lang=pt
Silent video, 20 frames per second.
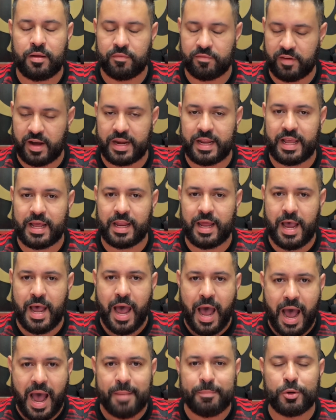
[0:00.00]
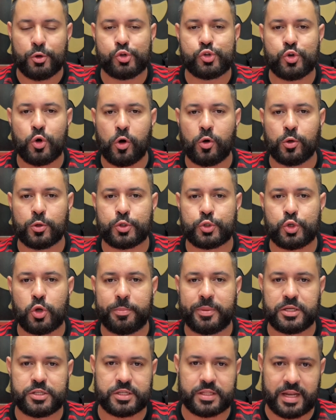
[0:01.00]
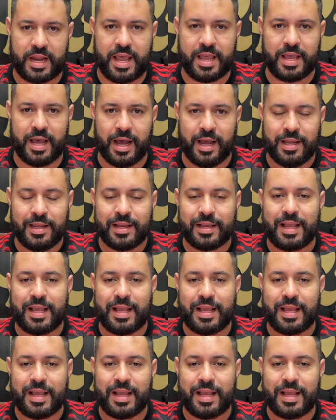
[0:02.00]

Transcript: Varela abre o jogo sobre estreia.